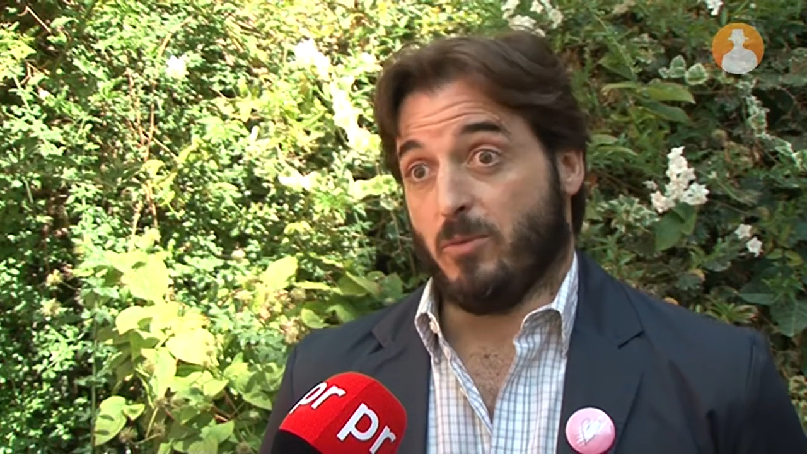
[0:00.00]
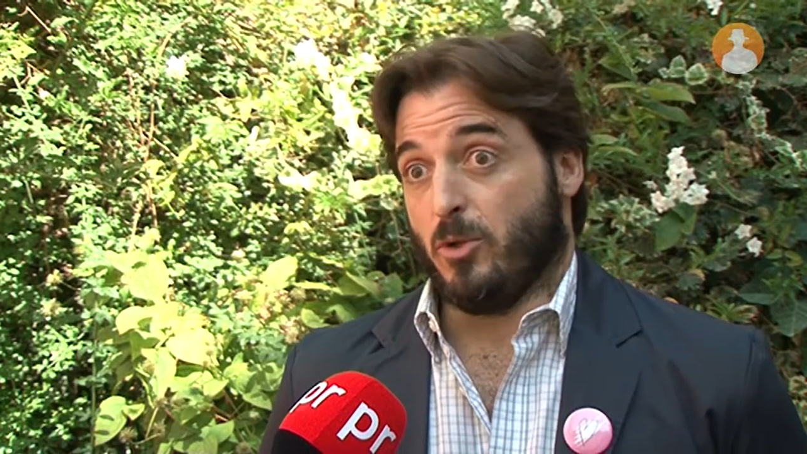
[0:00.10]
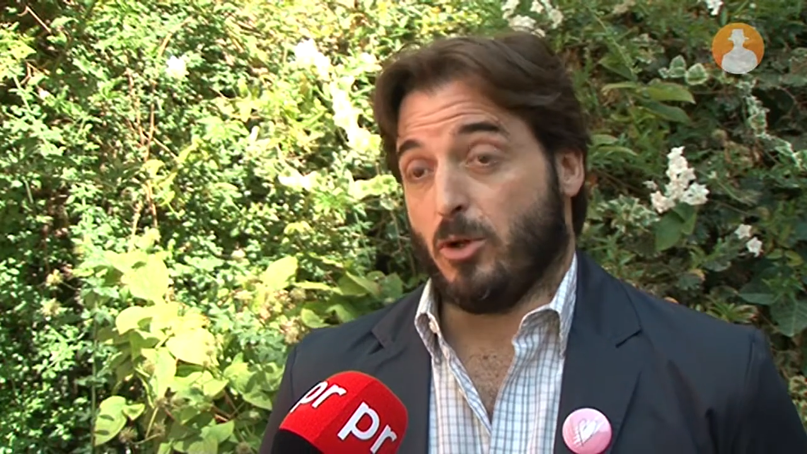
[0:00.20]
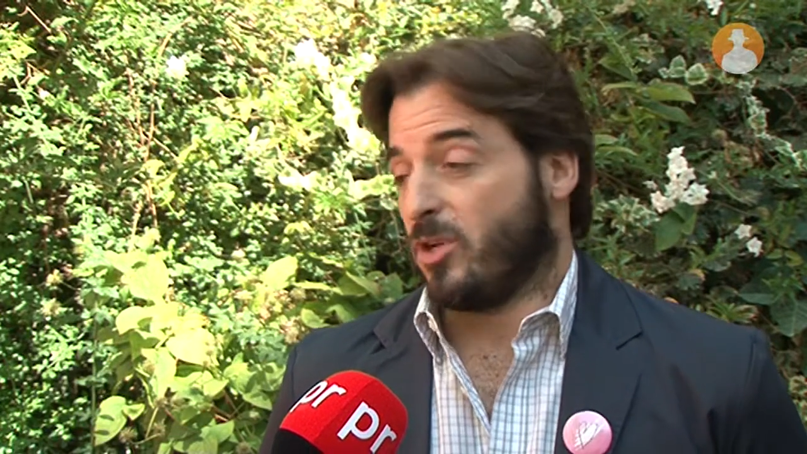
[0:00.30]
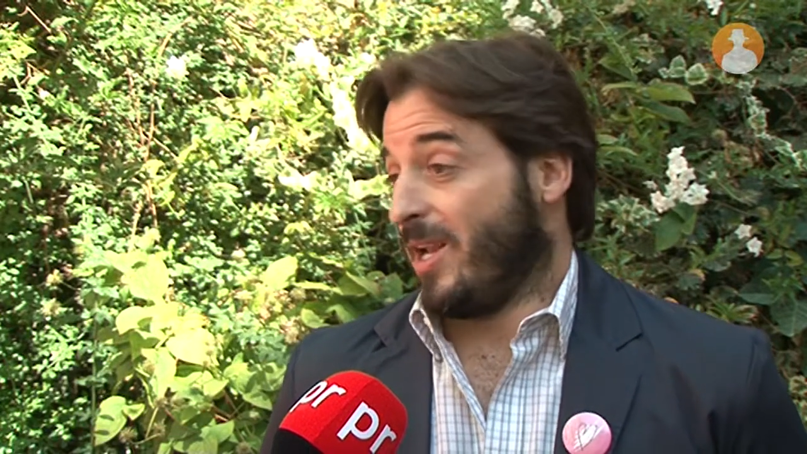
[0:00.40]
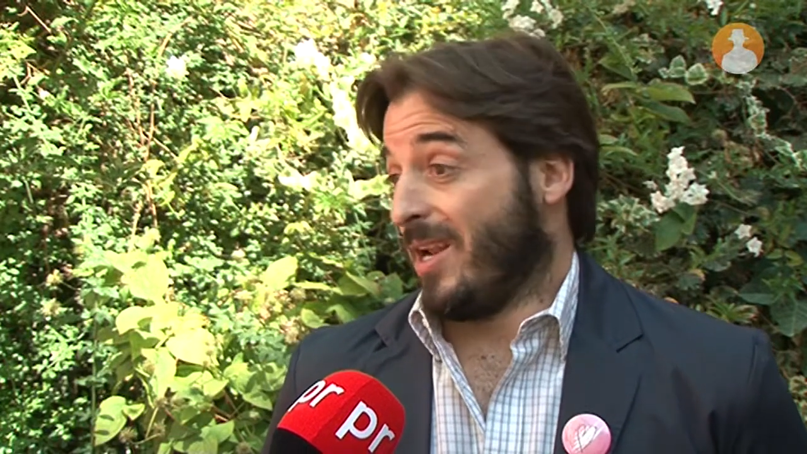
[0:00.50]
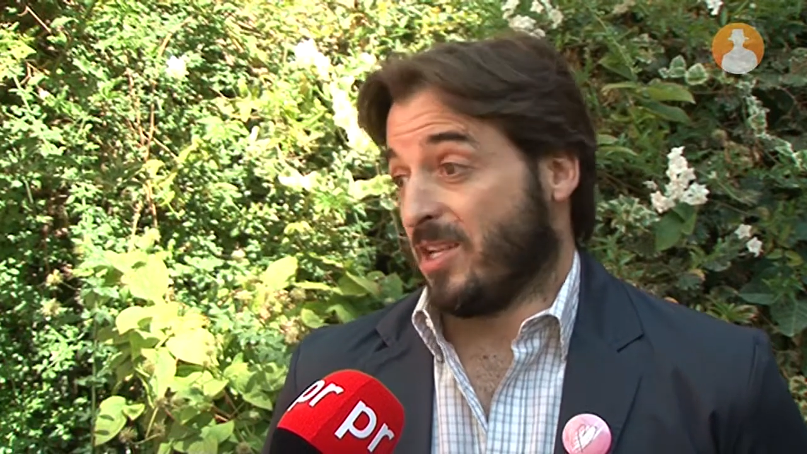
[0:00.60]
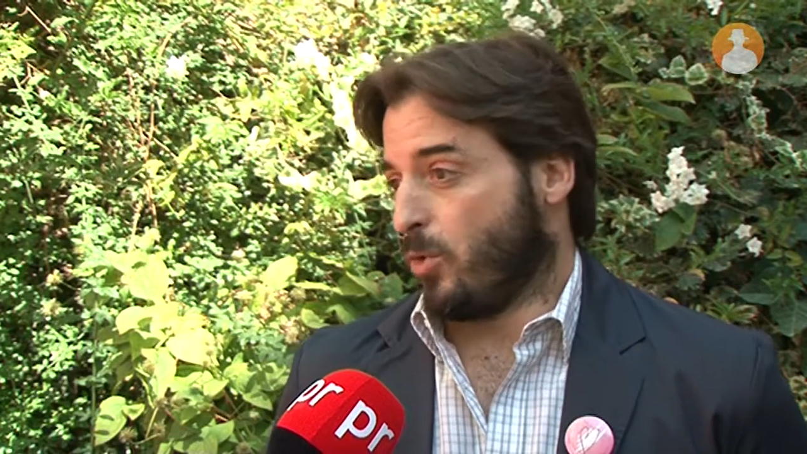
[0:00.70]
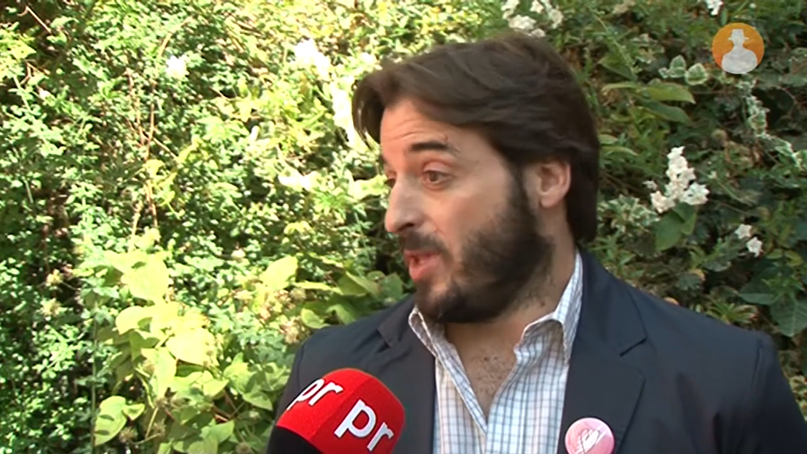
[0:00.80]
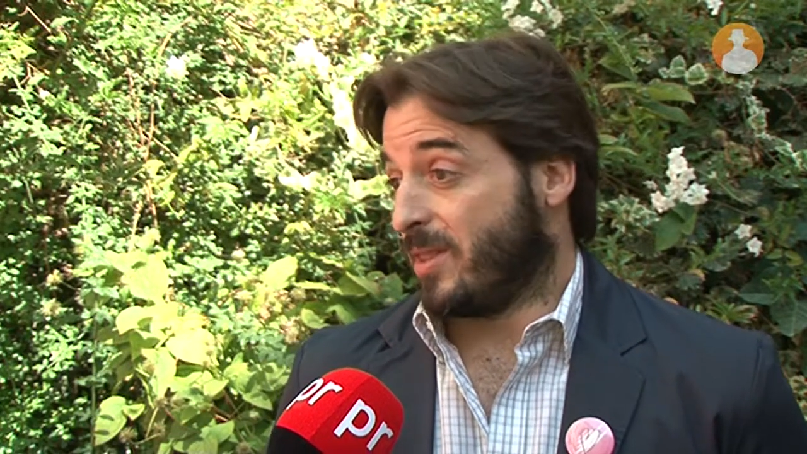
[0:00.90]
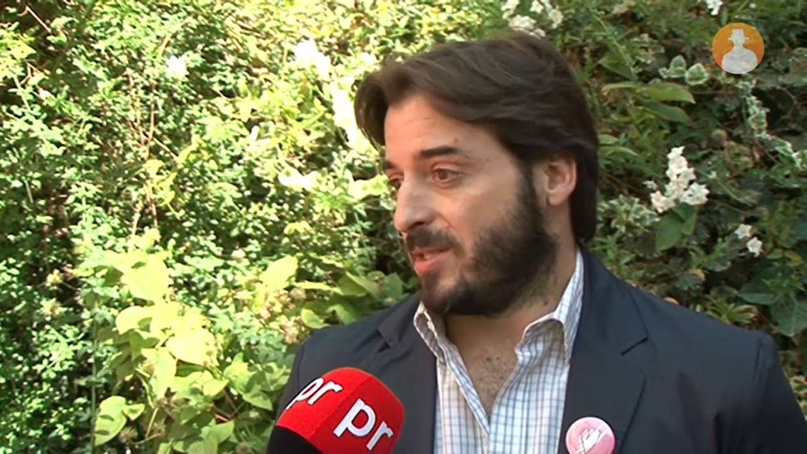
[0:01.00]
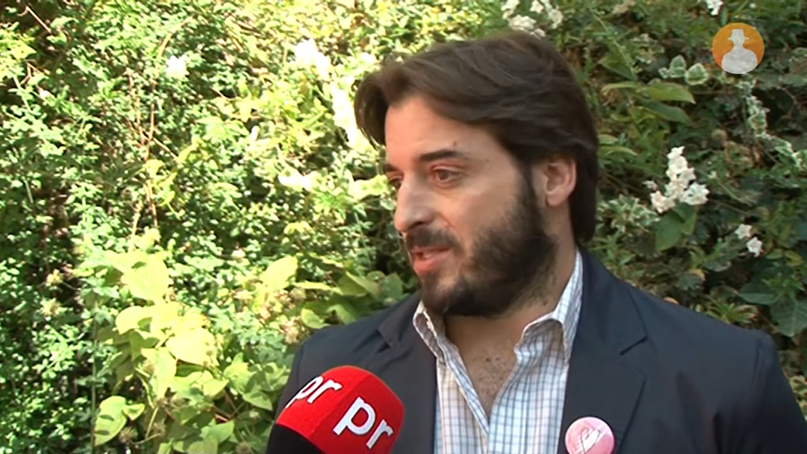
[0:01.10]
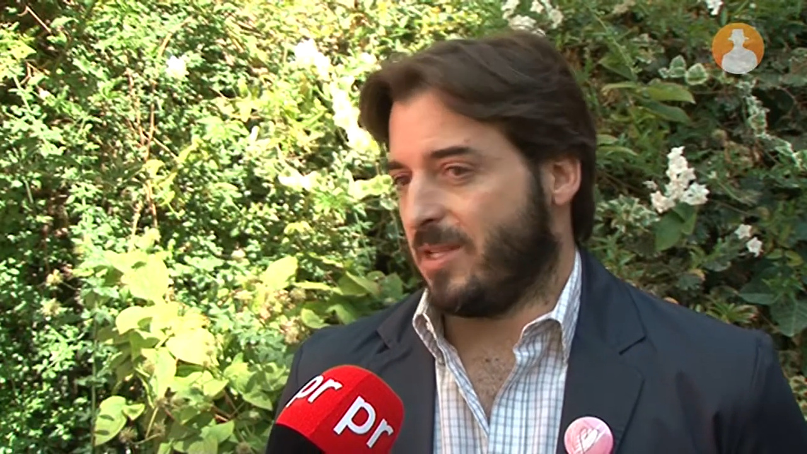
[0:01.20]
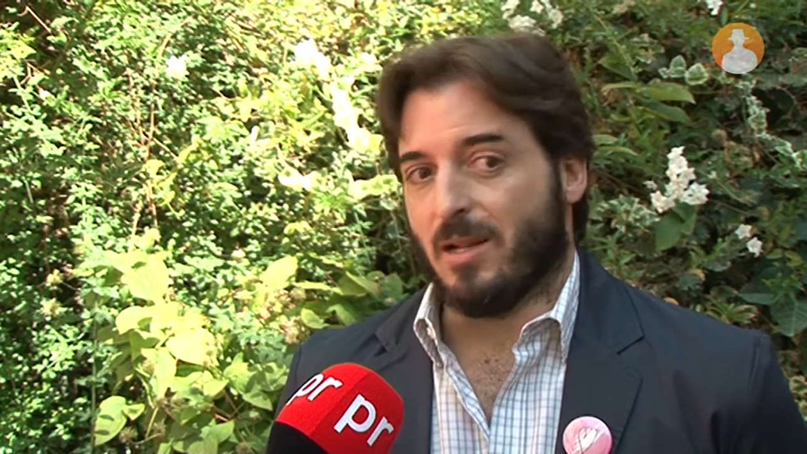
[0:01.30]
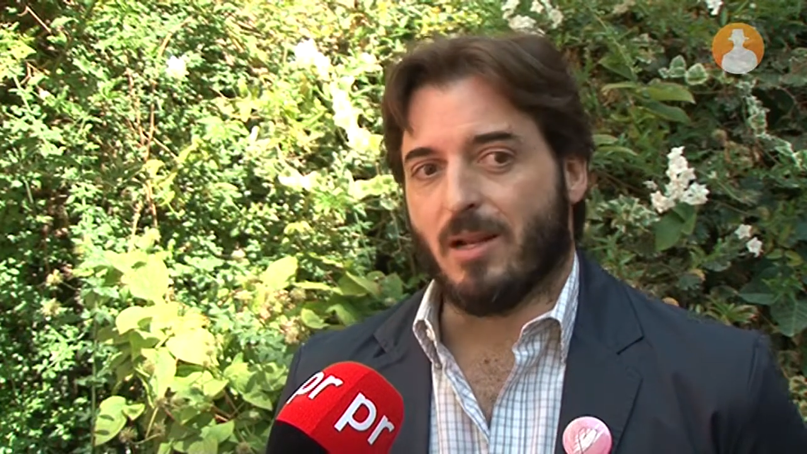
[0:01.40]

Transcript: no nos salían las cuentas, es decir,